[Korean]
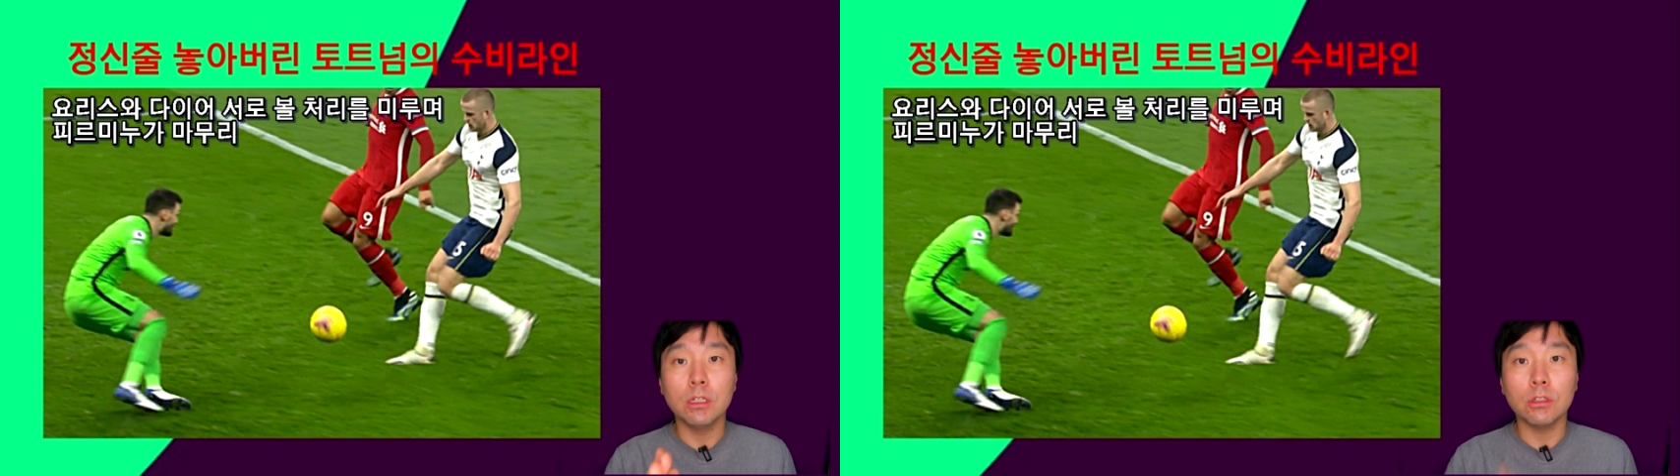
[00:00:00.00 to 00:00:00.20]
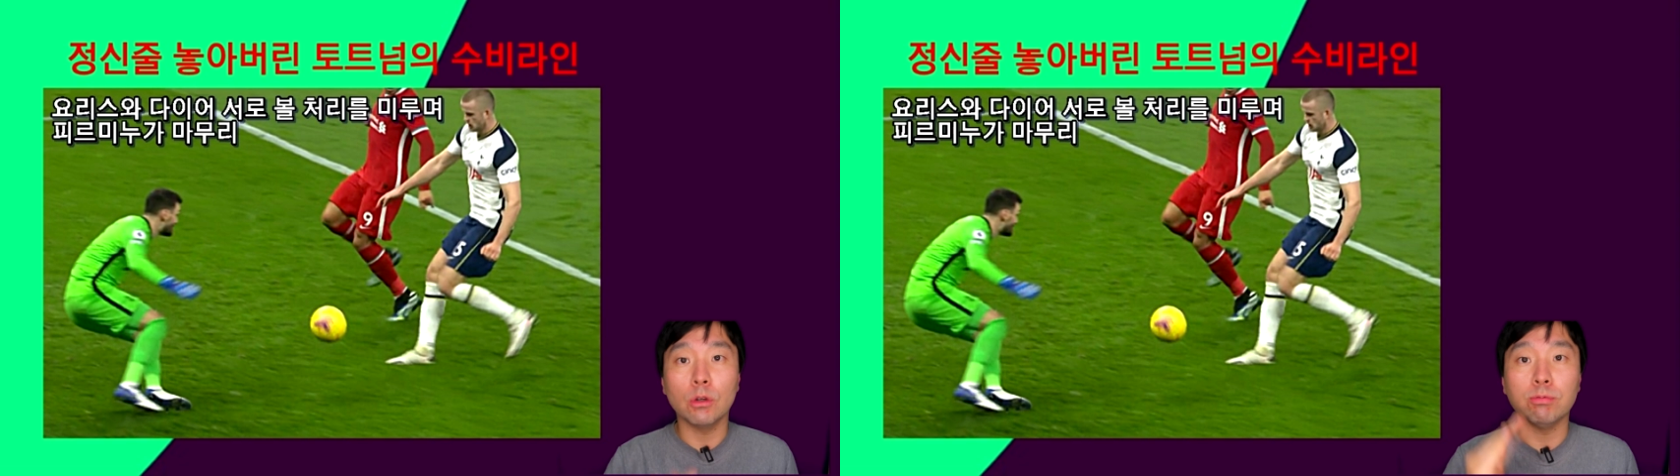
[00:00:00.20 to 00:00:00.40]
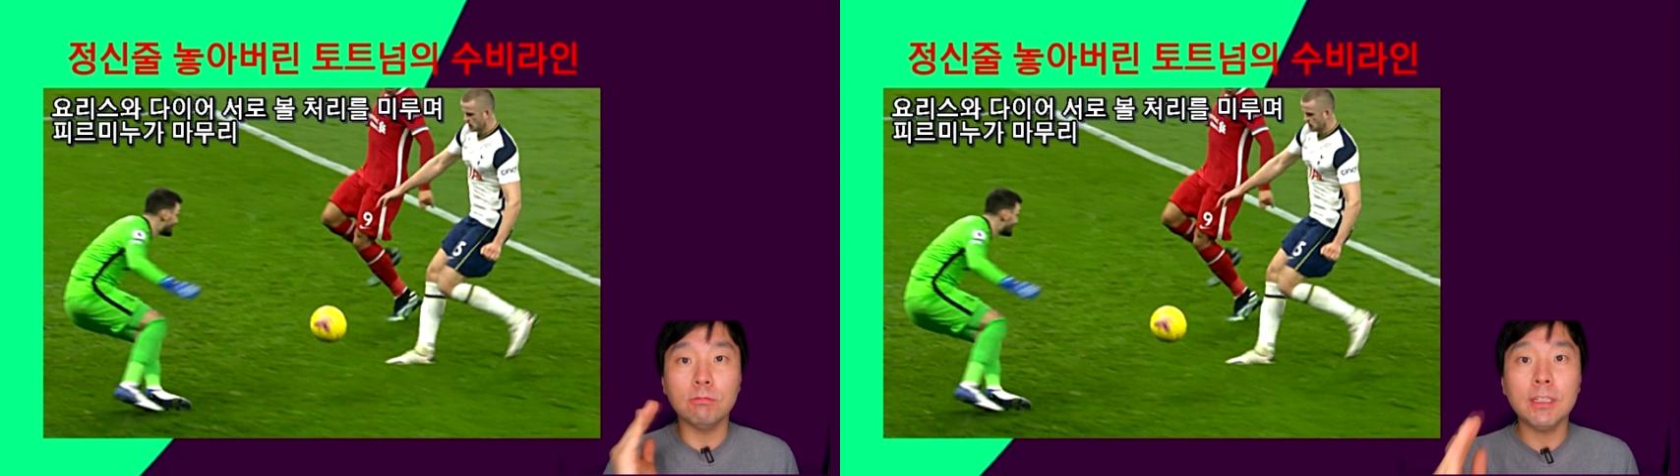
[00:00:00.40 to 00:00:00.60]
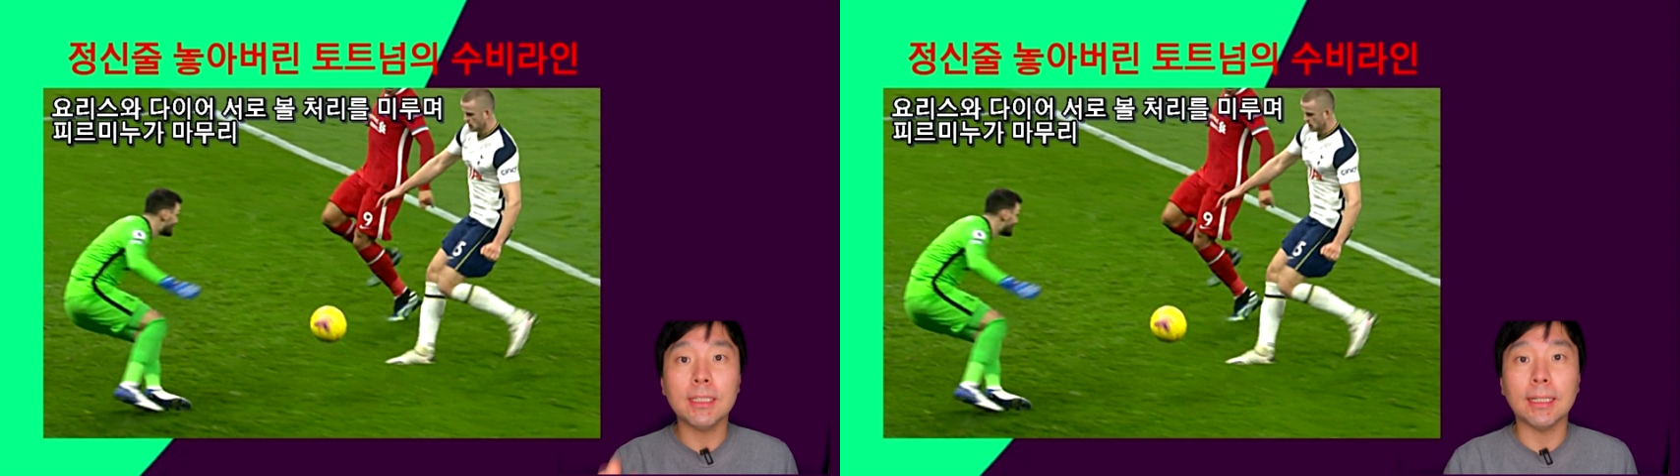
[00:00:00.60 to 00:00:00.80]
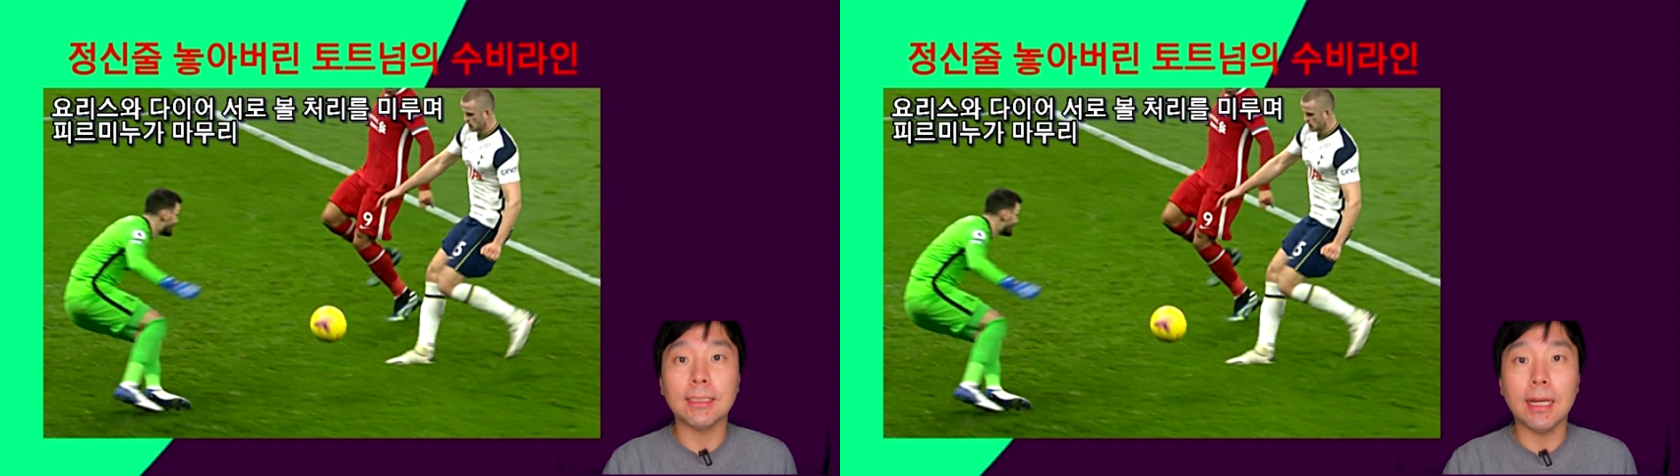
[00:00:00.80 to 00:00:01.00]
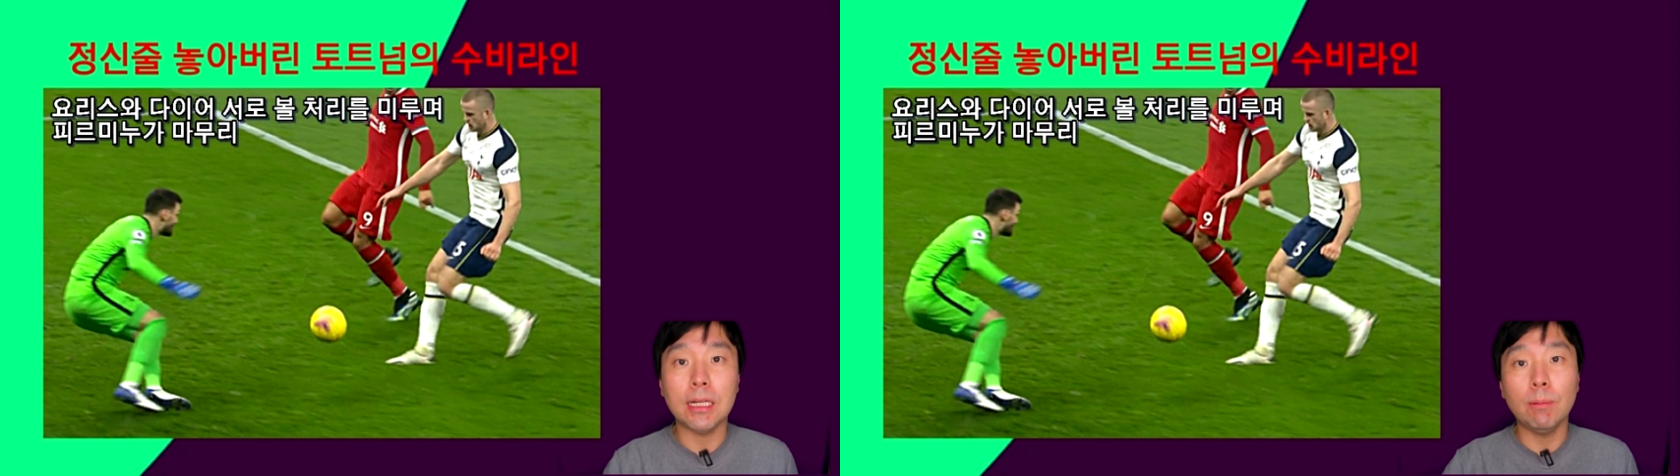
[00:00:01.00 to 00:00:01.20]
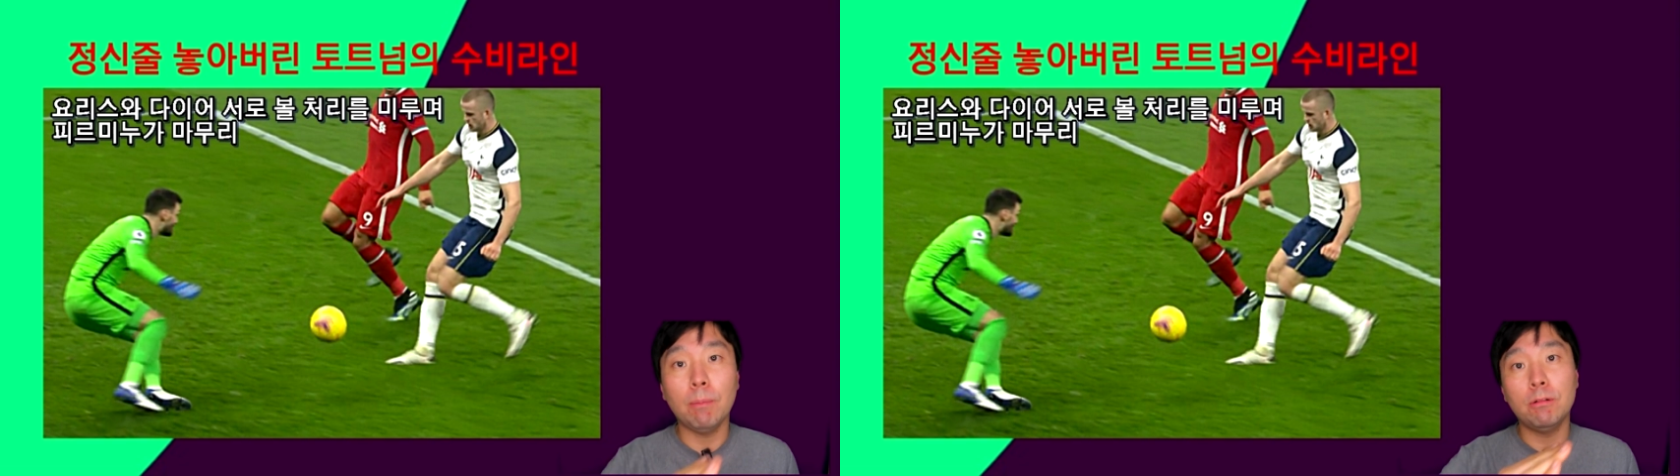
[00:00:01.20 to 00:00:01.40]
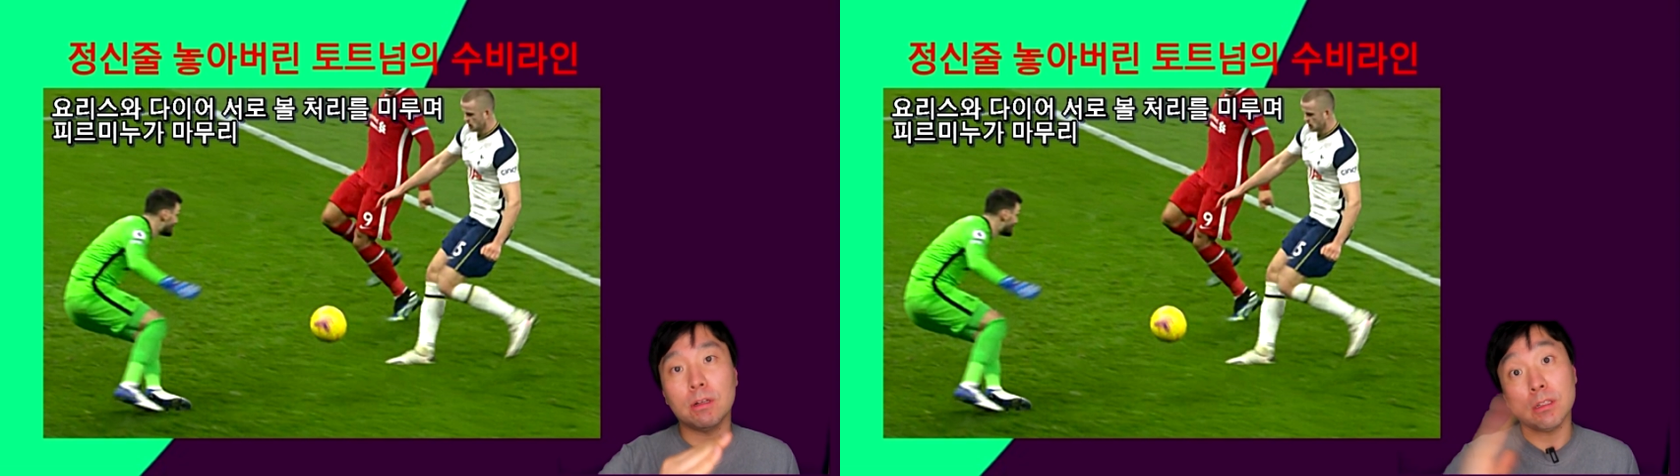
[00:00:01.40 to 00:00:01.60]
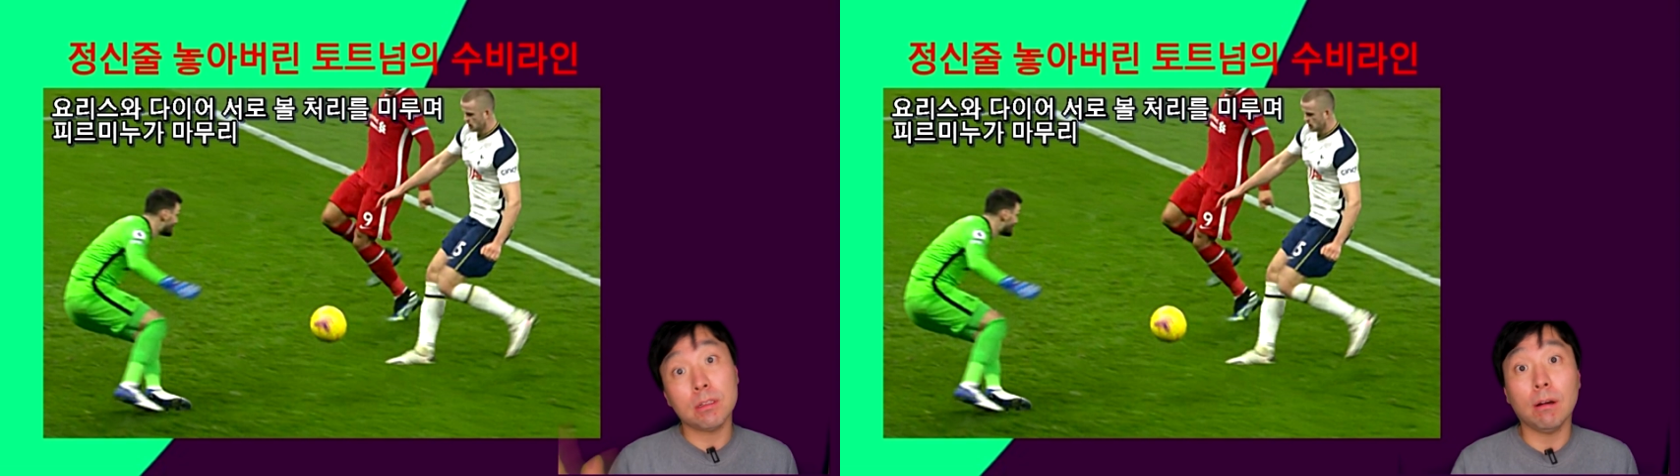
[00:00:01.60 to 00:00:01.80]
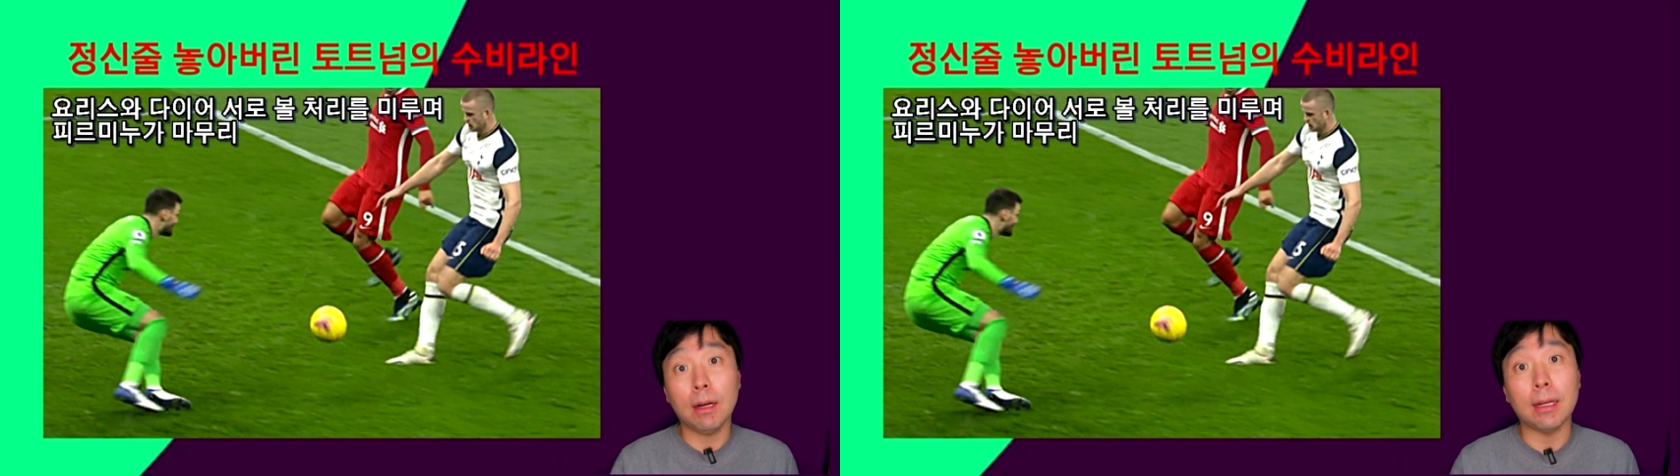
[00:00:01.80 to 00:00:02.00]
그리고 분위기 자체가 리버풀로
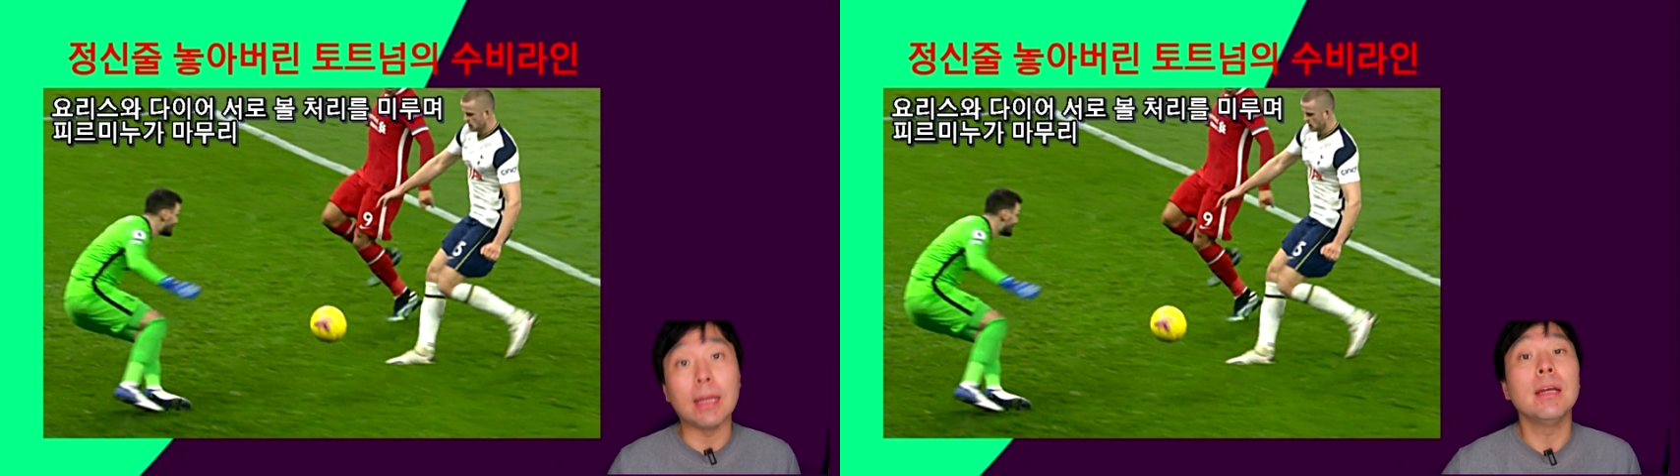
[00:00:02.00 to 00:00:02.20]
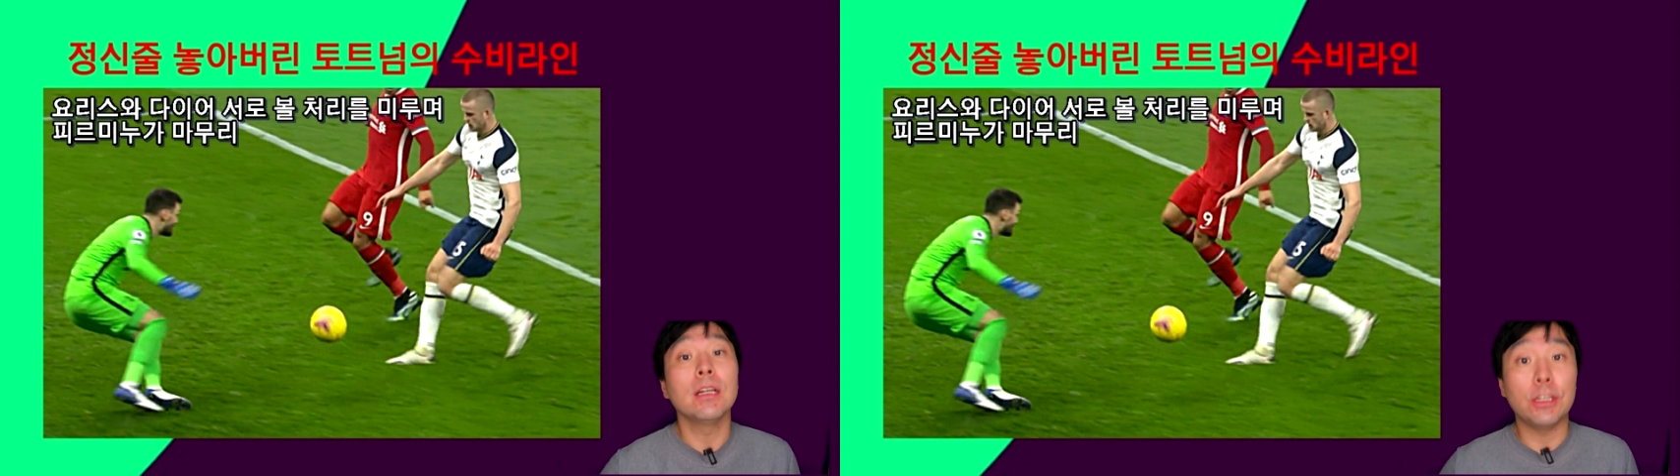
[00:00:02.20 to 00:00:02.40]
급격하게